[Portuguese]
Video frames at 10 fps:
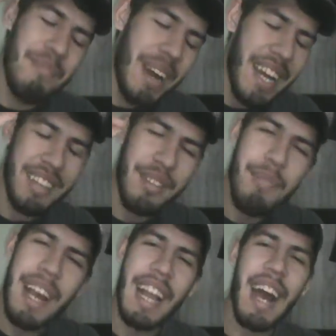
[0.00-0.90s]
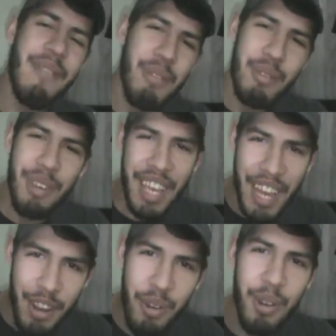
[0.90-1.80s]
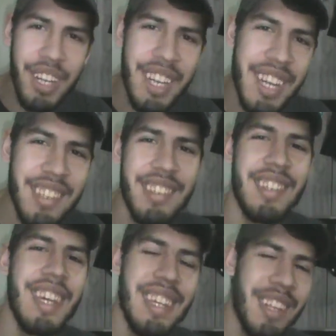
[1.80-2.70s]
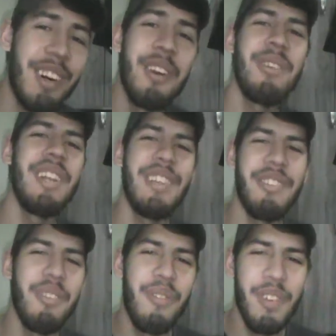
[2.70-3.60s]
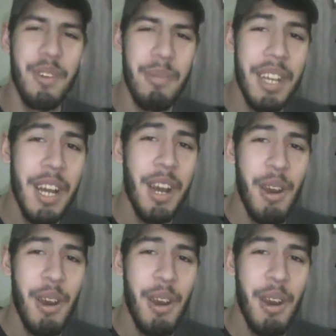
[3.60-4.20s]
mais impagável do que a icônica cena logo no início do filme